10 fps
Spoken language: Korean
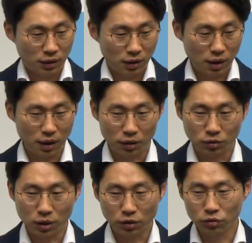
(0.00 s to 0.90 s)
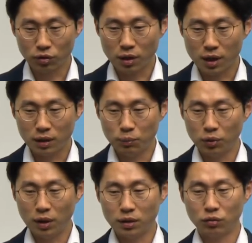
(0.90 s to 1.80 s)
아, 연착륙과
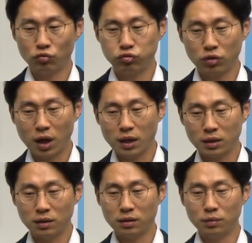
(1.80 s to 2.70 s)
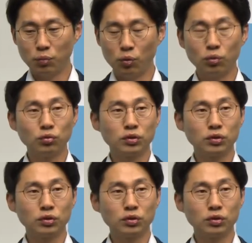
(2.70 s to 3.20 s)
인플레이션 두 가지를 모두